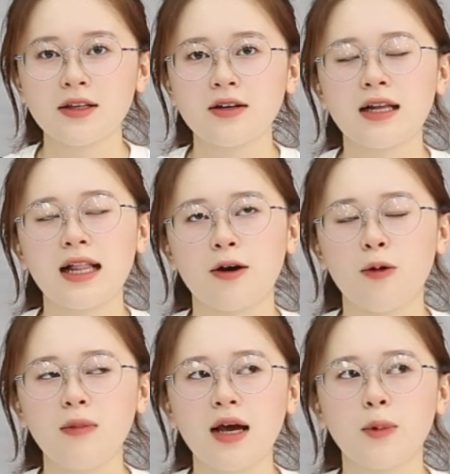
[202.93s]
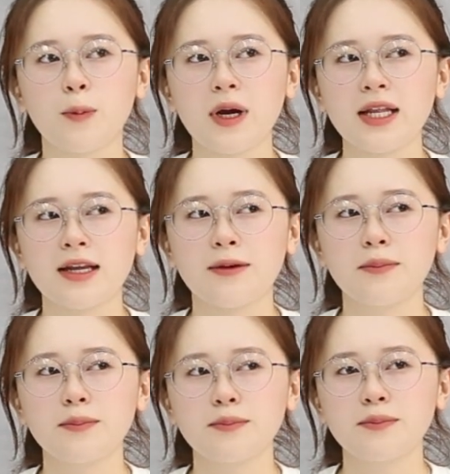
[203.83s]
cho nên là cũng là một cái
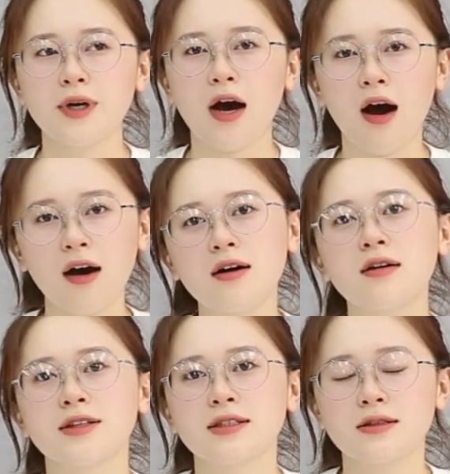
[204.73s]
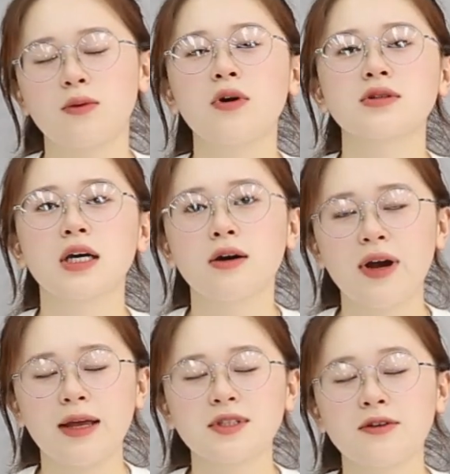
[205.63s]
điểm khó hơn của hồ sơ của
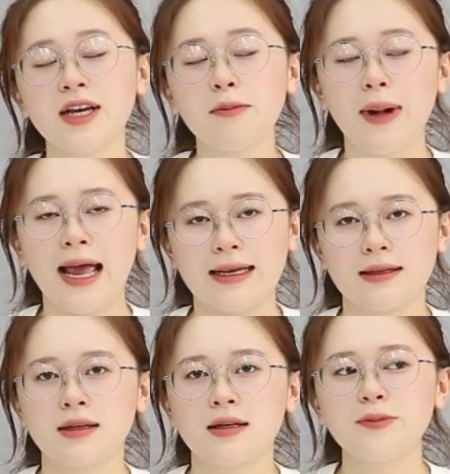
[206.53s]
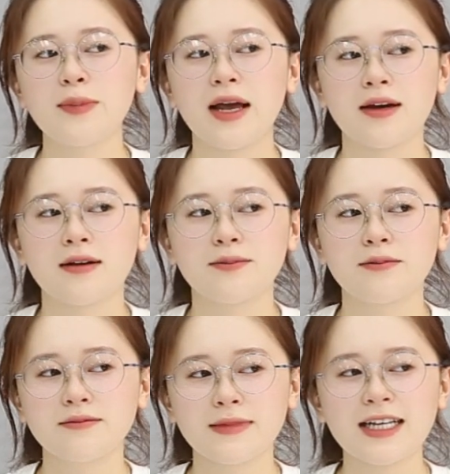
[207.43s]
em so với các bạn. Nhưng mà
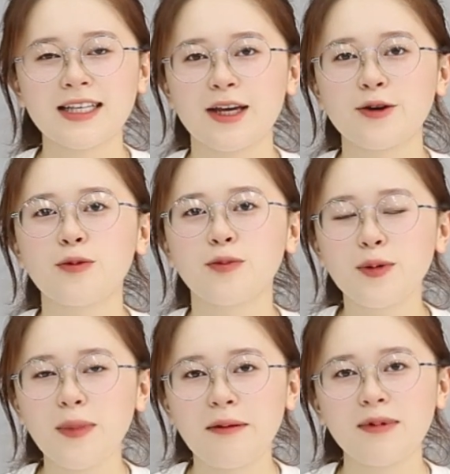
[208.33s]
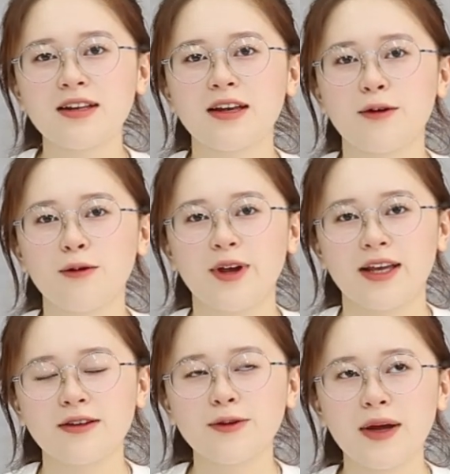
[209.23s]
các chị cũng giúp em rất nhiều,
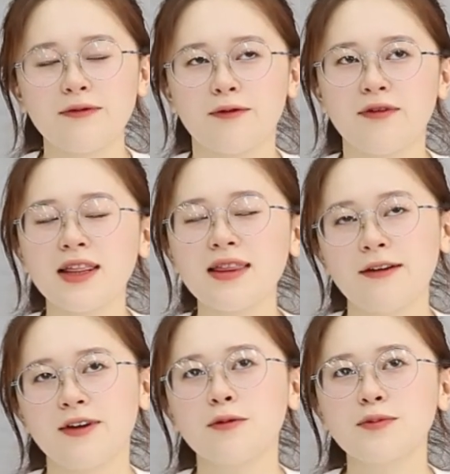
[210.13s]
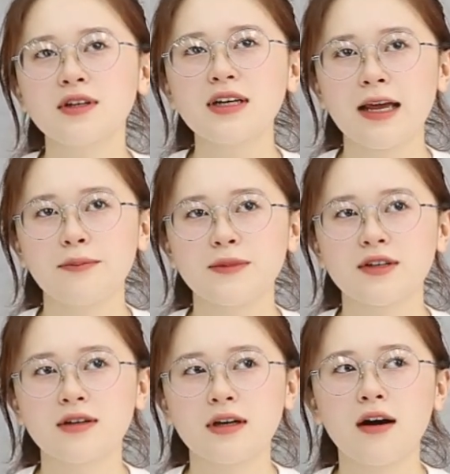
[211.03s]
luyện giúp em phỏng vấn. Tại vì lúc trước em
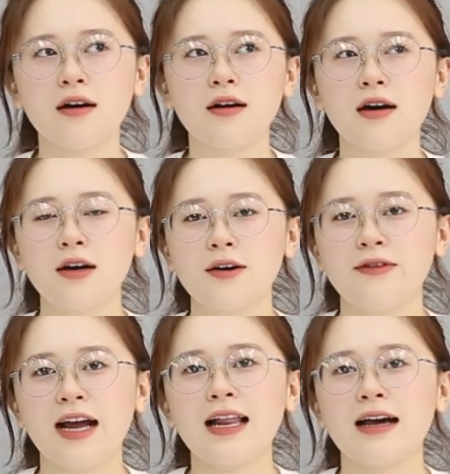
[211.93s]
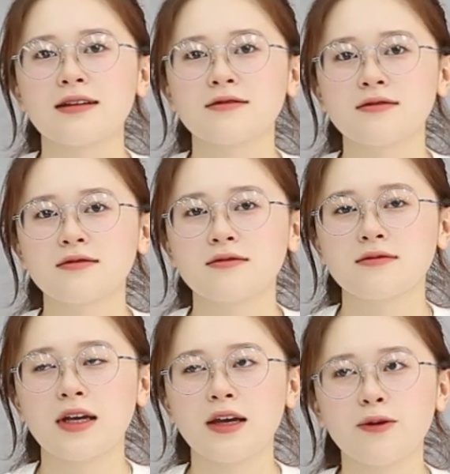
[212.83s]
chưa có phải là
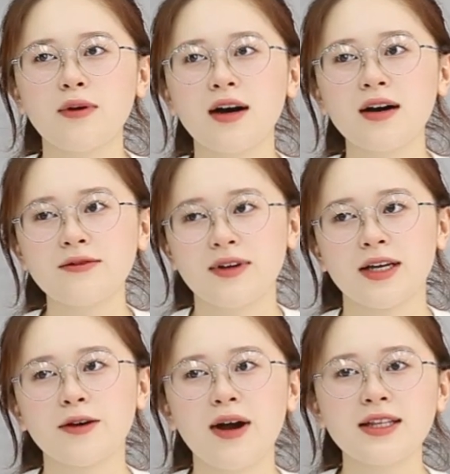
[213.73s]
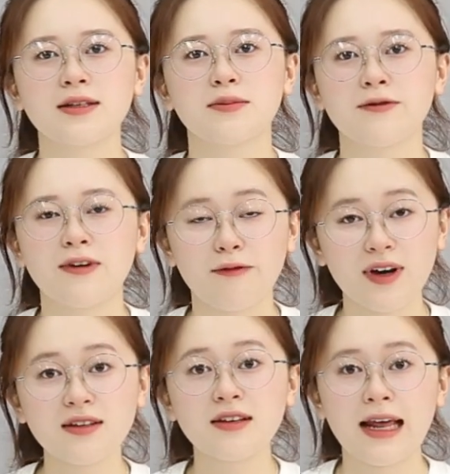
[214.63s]
hiểu hết về cái quá trình mình phỏng
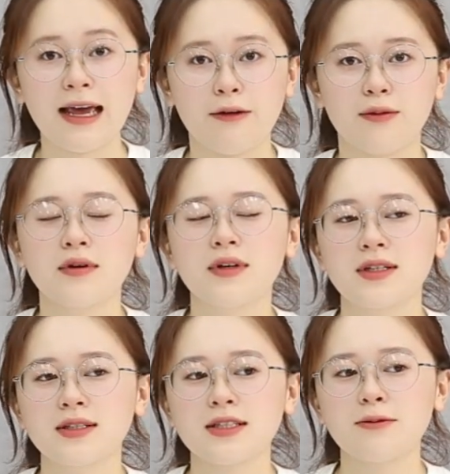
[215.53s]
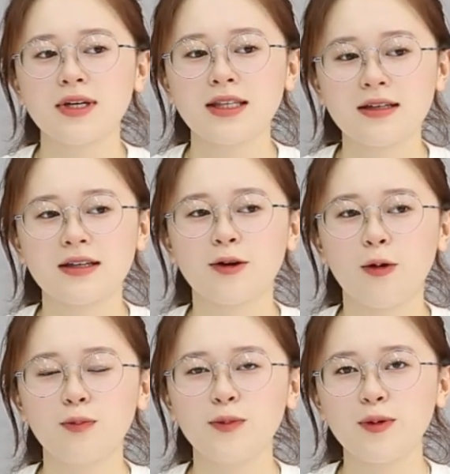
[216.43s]
vấn như nào, xong với chị
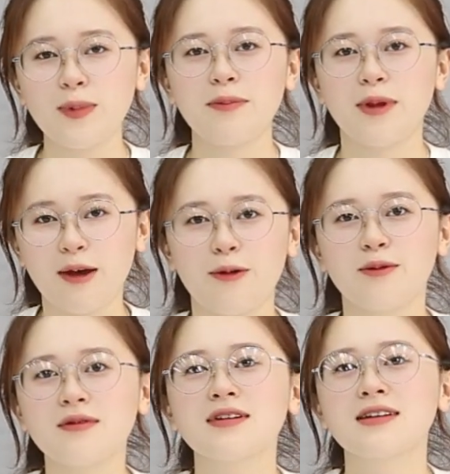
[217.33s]
cũng giúp em nhiều.